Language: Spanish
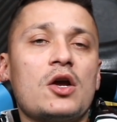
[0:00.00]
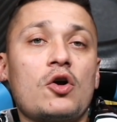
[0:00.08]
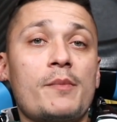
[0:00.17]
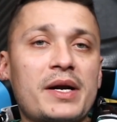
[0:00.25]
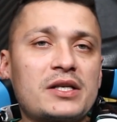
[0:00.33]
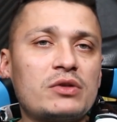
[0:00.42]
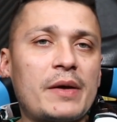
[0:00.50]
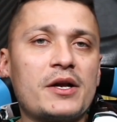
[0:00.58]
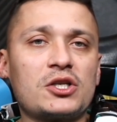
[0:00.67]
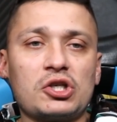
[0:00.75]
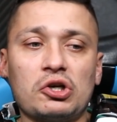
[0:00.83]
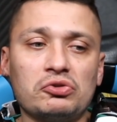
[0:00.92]
Comprarse una
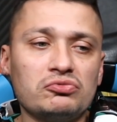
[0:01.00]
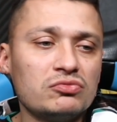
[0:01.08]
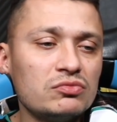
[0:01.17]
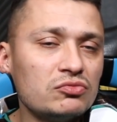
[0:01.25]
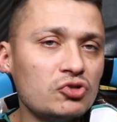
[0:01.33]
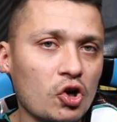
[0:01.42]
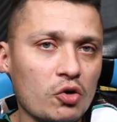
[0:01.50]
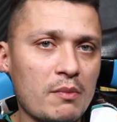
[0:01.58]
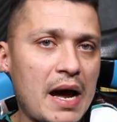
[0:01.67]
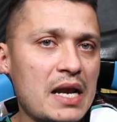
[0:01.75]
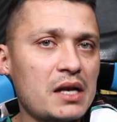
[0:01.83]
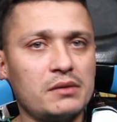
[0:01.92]
versión
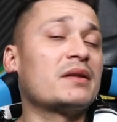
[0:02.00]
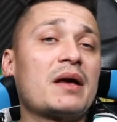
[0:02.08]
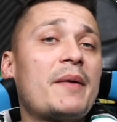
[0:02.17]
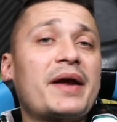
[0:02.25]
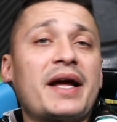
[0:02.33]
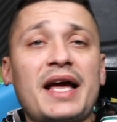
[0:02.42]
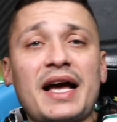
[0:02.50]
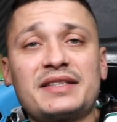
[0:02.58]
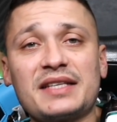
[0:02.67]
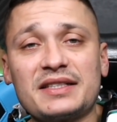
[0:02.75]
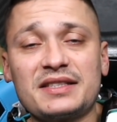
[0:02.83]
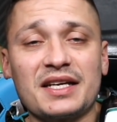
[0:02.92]
normal, habrá que
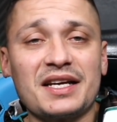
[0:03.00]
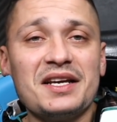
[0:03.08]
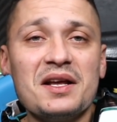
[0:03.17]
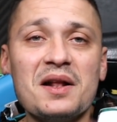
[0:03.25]
gastarse